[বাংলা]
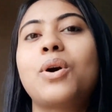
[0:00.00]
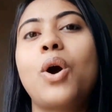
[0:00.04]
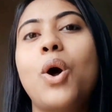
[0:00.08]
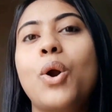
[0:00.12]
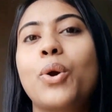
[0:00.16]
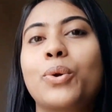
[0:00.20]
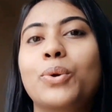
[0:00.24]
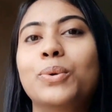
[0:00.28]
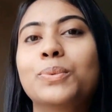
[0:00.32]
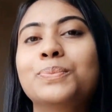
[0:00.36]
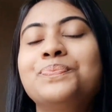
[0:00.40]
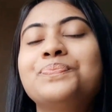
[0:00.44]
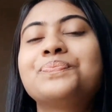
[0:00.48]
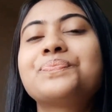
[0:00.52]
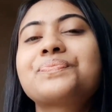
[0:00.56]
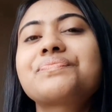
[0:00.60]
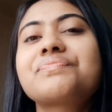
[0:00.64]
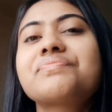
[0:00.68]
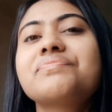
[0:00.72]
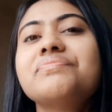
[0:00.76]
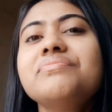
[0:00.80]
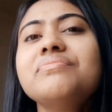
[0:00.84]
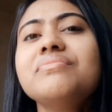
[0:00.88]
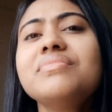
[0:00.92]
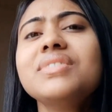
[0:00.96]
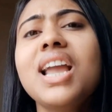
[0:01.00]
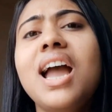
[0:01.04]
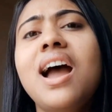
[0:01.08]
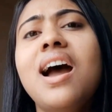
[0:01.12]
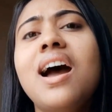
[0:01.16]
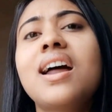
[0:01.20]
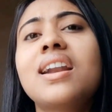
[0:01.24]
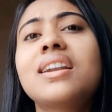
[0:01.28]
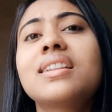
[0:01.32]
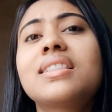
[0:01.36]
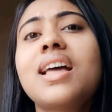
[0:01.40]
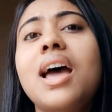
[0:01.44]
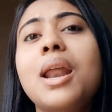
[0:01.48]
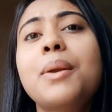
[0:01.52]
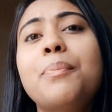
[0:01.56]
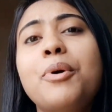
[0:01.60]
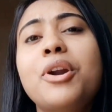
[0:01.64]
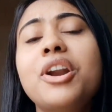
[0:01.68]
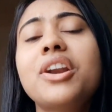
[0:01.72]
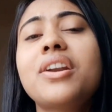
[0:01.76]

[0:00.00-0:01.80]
করো আর তারপরে